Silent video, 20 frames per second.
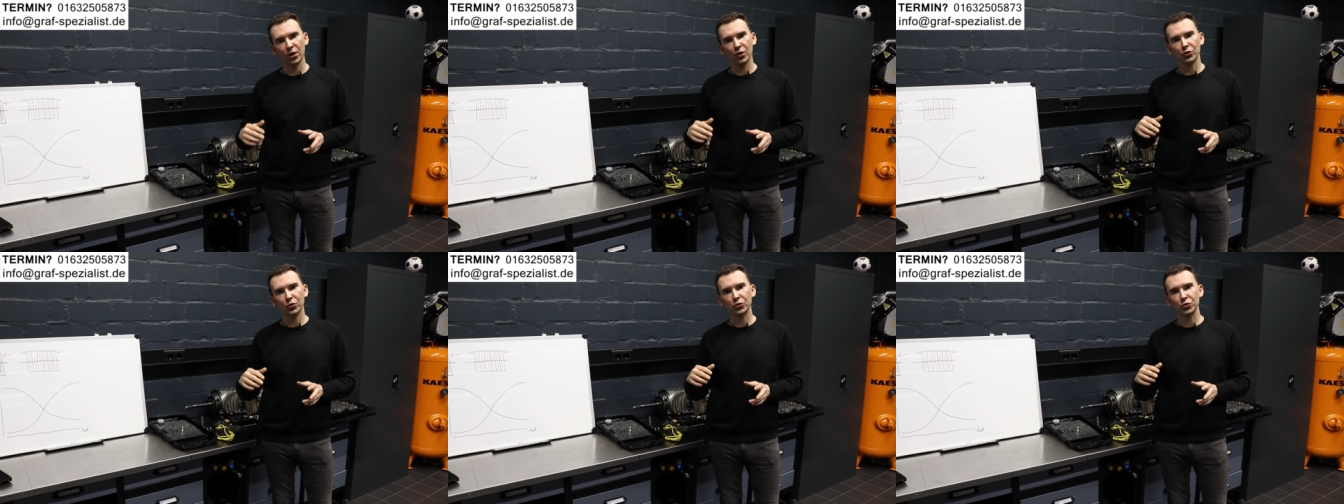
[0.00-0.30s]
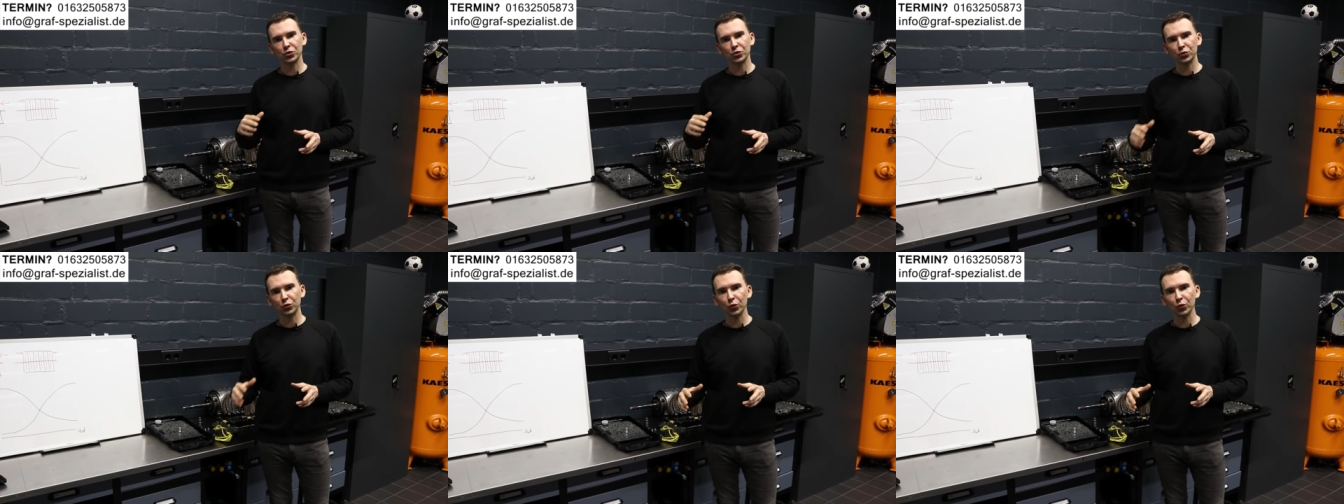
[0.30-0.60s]

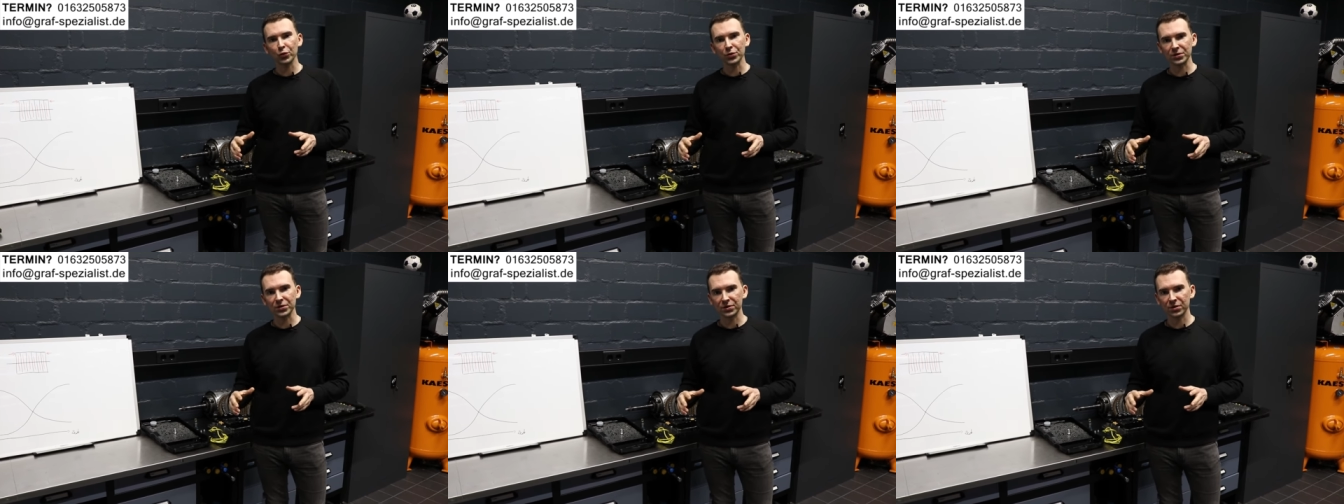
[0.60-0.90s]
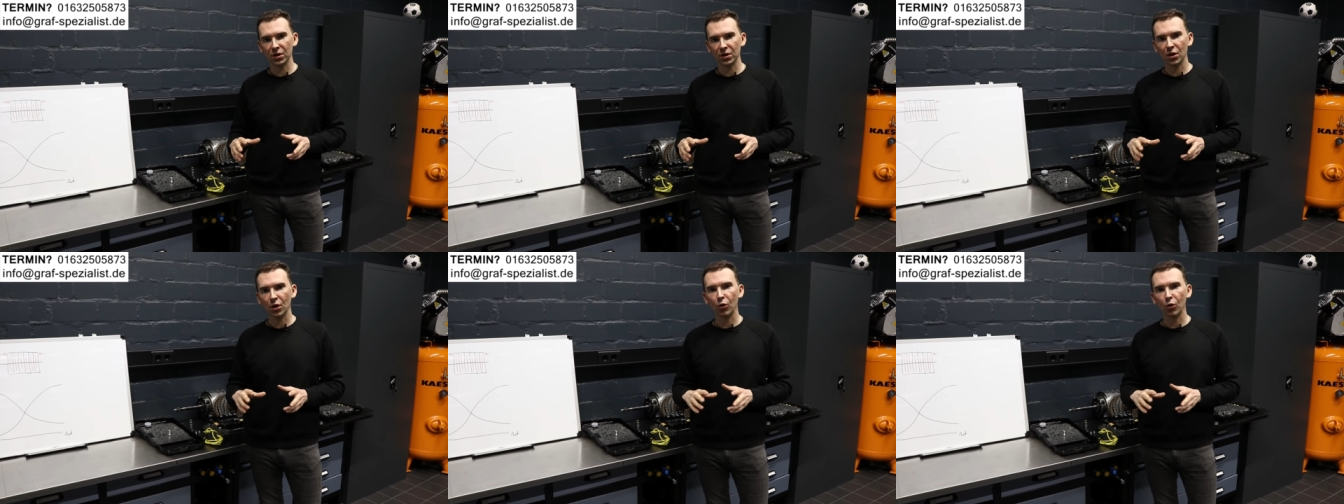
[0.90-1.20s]
stößt
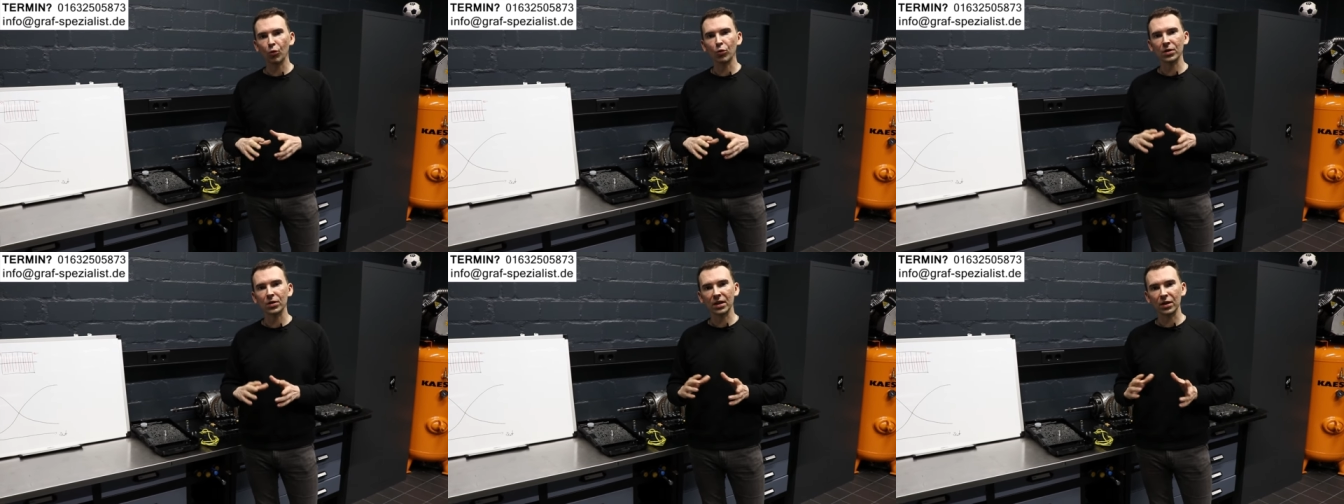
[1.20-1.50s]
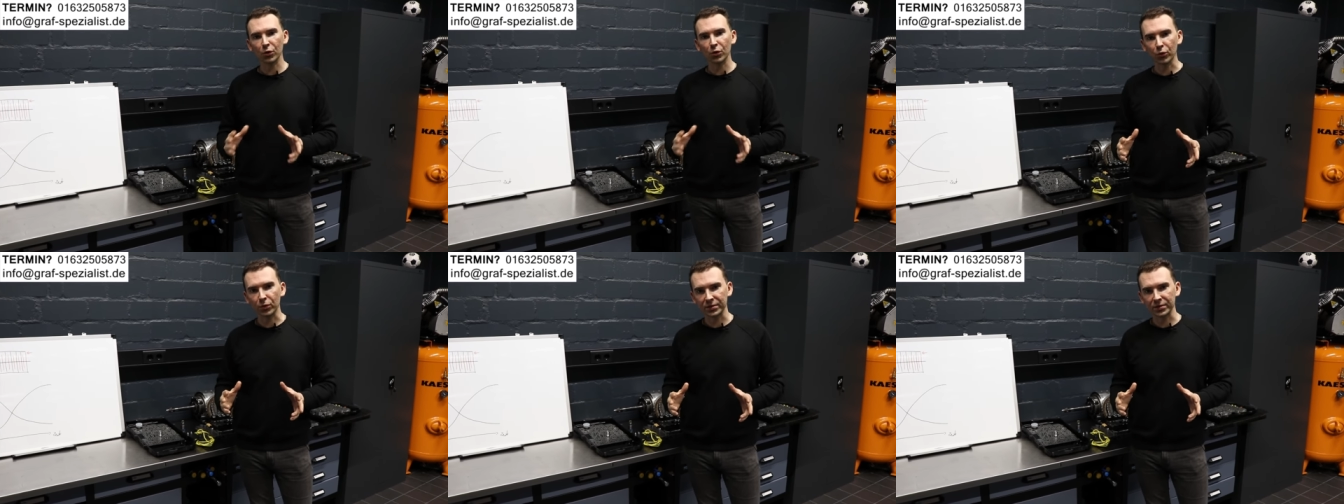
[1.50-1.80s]
oder
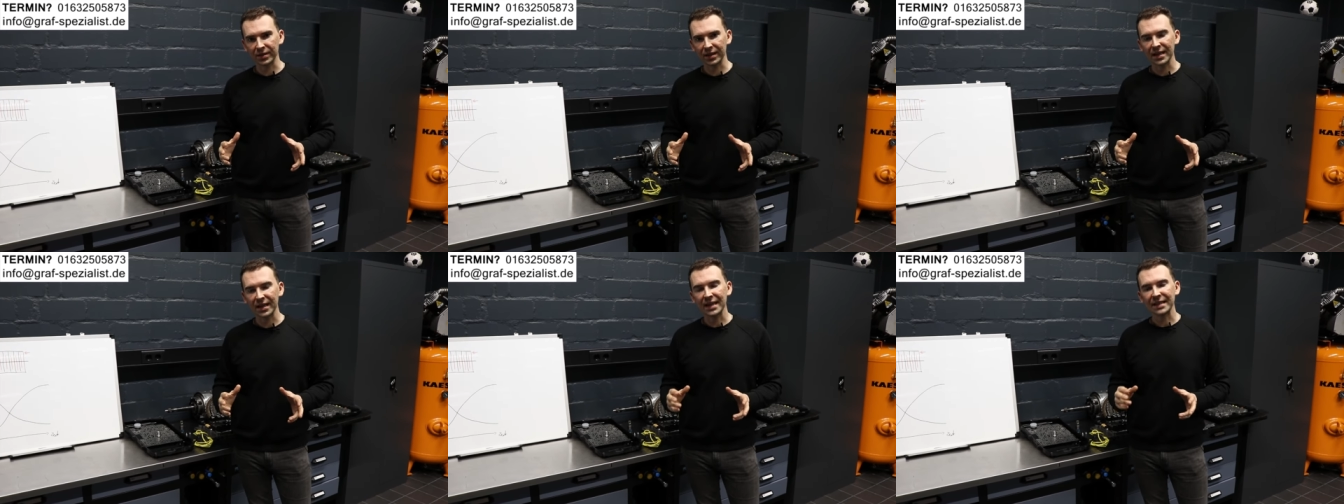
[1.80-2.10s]
ruckt,